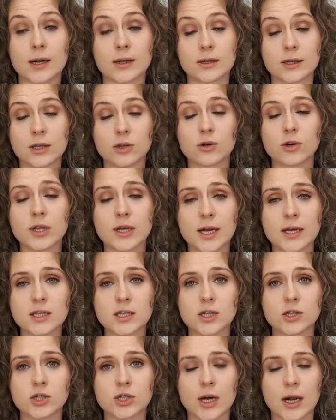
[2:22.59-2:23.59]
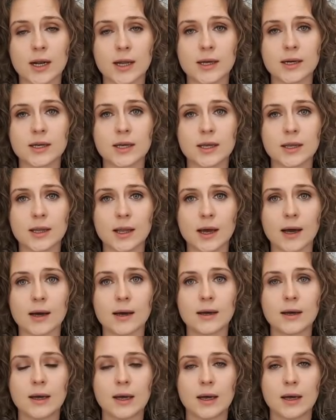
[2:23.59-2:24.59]
nietolerancję czy alergię
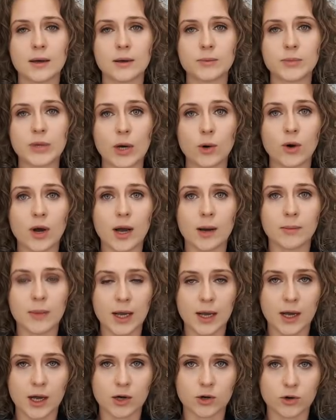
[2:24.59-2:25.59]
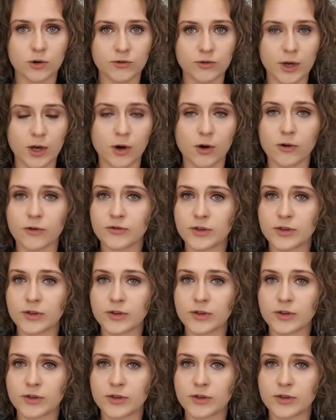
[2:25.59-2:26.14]
na białka mleka krowiego.